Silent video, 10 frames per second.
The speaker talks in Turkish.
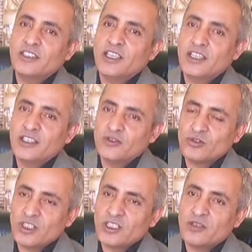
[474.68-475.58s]
internet
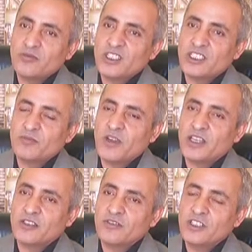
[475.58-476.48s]
üzerinden bize
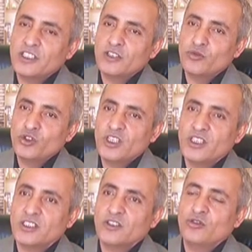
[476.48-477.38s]
sipariş verdiği
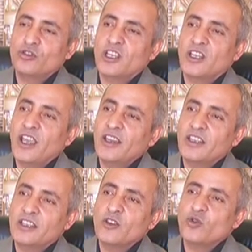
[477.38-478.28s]
müddetçe Türkiye'nin her
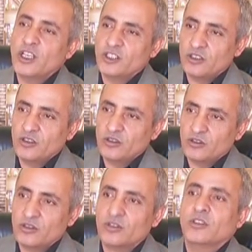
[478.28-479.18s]
yerine
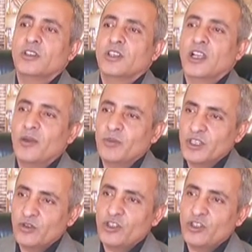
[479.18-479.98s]
ulaştırıyoruz kapıda